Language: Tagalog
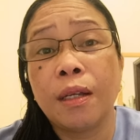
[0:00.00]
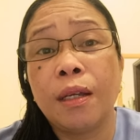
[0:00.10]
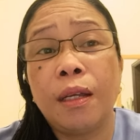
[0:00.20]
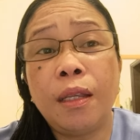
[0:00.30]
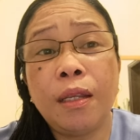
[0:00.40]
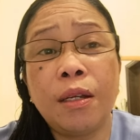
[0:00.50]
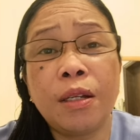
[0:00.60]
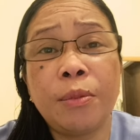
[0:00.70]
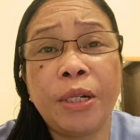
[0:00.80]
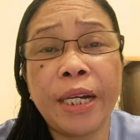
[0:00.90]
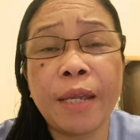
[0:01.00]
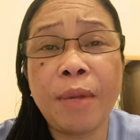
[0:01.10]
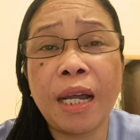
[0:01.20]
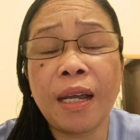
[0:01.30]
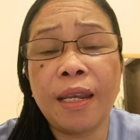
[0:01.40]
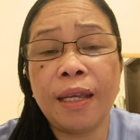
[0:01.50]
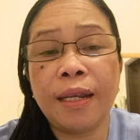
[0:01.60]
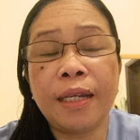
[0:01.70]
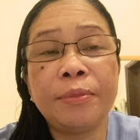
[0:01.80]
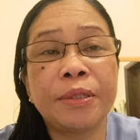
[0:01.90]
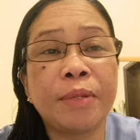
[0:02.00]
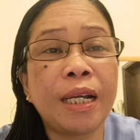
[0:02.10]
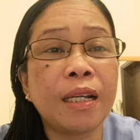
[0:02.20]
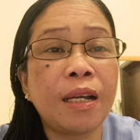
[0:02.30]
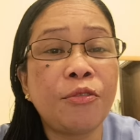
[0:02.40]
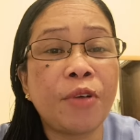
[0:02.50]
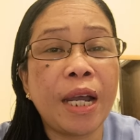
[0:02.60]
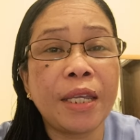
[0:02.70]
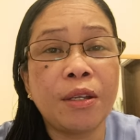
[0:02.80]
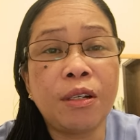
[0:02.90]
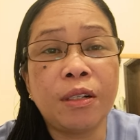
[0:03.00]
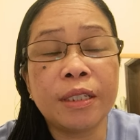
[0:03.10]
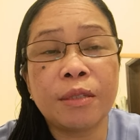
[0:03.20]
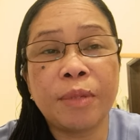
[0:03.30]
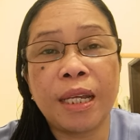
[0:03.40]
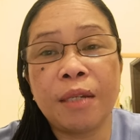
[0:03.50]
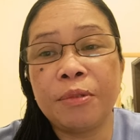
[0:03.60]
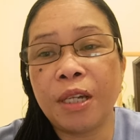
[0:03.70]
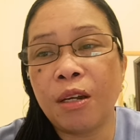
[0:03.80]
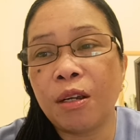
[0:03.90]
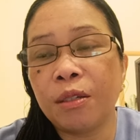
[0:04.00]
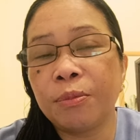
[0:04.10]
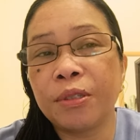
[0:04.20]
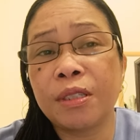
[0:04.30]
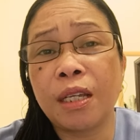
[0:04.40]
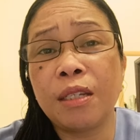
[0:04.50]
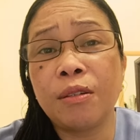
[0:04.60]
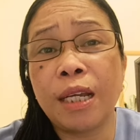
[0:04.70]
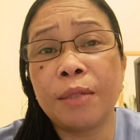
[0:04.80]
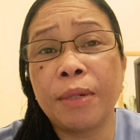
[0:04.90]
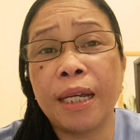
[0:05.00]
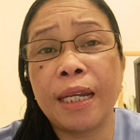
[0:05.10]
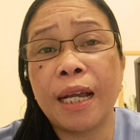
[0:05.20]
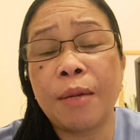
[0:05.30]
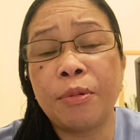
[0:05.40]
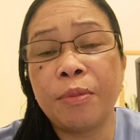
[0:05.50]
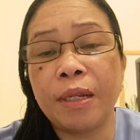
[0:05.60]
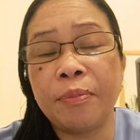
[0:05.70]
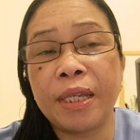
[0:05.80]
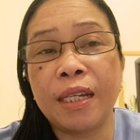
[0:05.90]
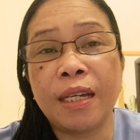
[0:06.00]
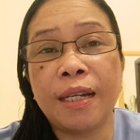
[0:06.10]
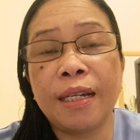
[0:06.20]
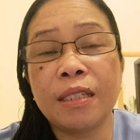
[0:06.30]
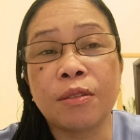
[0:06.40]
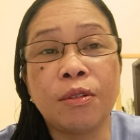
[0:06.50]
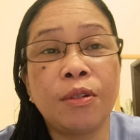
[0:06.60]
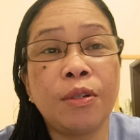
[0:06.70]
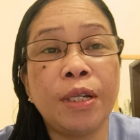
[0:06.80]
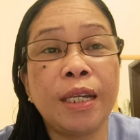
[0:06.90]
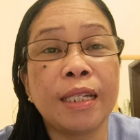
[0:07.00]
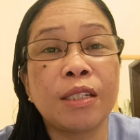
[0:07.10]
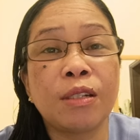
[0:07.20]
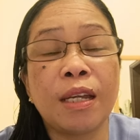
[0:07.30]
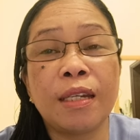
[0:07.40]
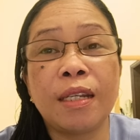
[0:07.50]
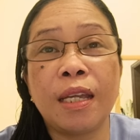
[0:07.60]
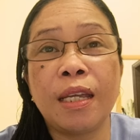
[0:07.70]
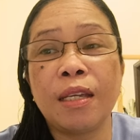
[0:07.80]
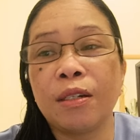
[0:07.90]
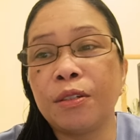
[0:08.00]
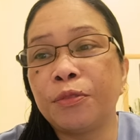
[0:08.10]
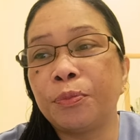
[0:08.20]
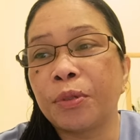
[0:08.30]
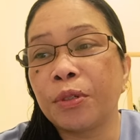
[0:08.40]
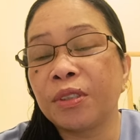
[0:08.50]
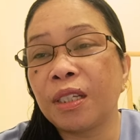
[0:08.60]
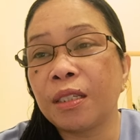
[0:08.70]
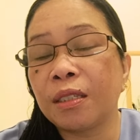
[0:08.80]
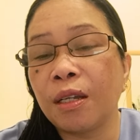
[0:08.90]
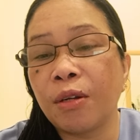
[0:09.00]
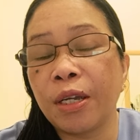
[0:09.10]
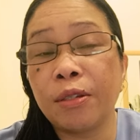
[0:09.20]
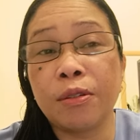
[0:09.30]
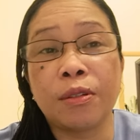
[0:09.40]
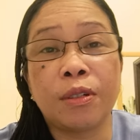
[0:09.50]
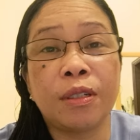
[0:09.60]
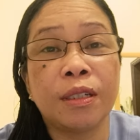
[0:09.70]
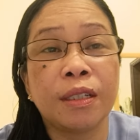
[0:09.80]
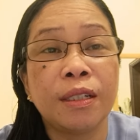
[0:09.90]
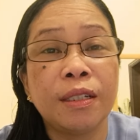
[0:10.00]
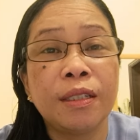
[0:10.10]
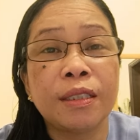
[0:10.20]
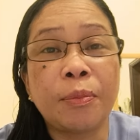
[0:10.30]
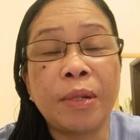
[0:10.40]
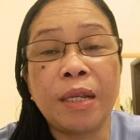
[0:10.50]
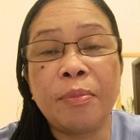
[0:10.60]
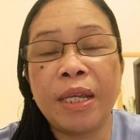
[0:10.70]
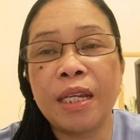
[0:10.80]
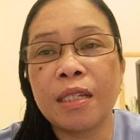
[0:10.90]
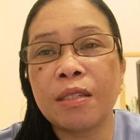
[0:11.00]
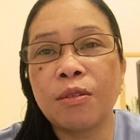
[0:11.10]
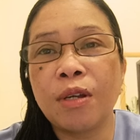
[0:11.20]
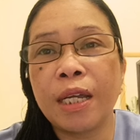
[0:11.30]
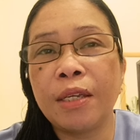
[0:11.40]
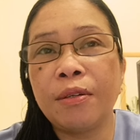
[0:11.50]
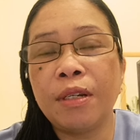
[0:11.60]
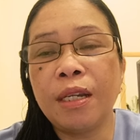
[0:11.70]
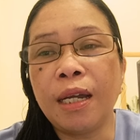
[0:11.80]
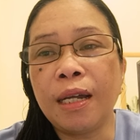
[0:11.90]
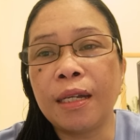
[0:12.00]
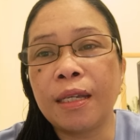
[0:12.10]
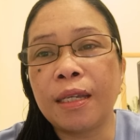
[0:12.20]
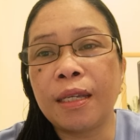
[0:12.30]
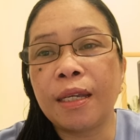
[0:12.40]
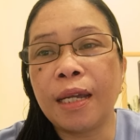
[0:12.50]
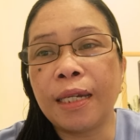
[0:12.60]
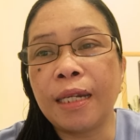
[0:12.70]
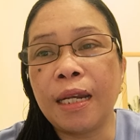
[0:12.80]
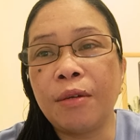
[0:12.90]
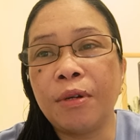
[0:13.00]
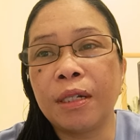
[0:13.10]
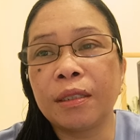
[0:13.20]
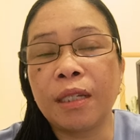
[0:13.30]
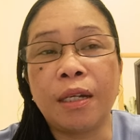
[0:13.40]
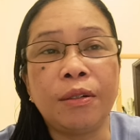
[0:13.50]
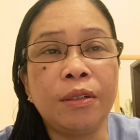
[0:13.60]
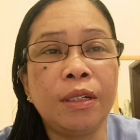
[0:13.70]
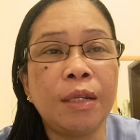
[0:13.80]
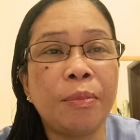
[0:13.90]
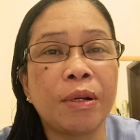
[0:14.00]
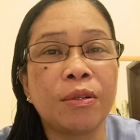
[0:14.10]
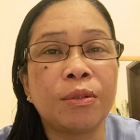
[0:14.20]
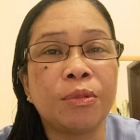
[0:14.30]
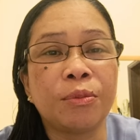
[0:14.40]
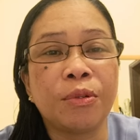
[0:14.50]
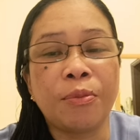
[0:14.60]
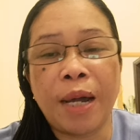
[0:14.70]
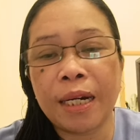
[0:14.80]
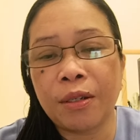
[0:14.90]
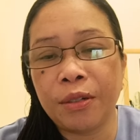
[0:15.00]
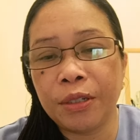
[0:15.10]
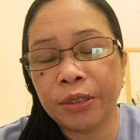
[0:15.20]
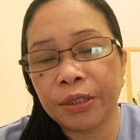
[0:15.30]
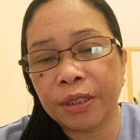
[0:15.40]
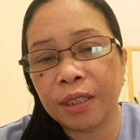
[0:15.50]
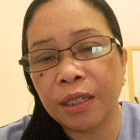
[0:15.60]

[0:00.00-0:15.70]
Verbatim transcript: Hello, good morning mga lalabs, mga vayots. Mga love shoutout po sa inyong lahat. Magandang hapon Pilipinas. Oy, National Day of Protest daw ngayon, no? Sa Pilipinas. So ngayon, ang ikadalawang taon ni Pangulong Bongbong Marcos